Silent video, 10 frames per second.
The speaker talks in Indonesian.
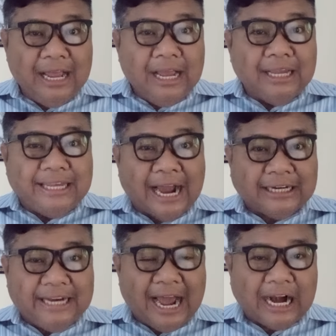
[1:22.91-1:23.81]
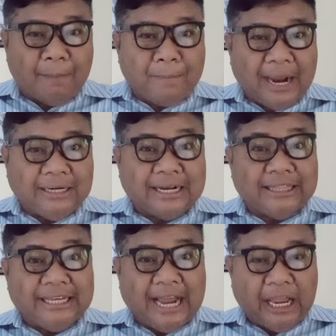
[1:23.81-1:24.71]
yang diharapkan
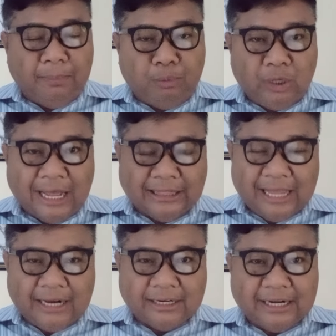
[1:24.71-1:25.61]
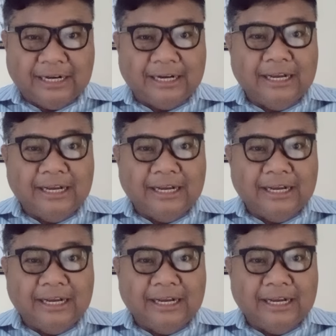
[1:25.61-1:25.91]
ketika ibu datang ke